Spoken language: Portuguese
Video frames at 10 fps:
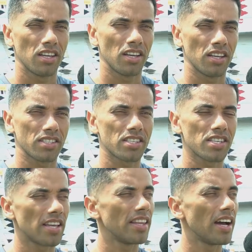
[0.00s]
essa
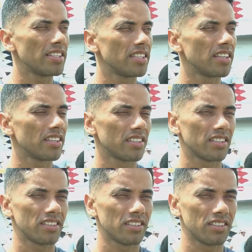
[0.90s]
ansiedade, né?
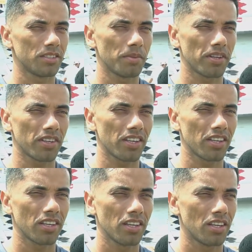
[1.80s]
Espero
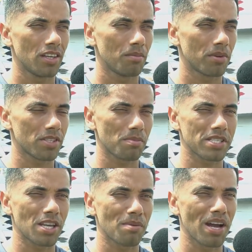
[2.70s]
que possa
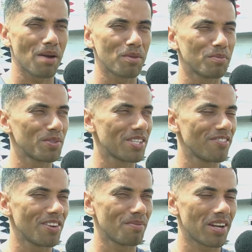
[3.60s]
passar o mais rápido
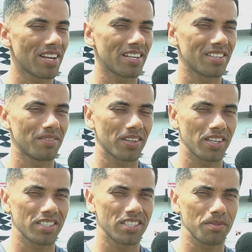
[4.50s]
possível para
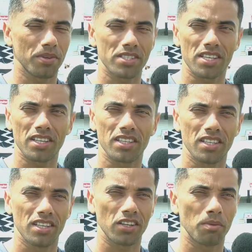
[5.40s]
que a gente possa
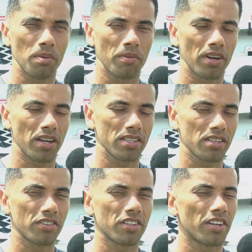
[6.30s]
comemorar
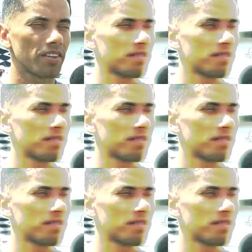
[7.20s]
essa vitória.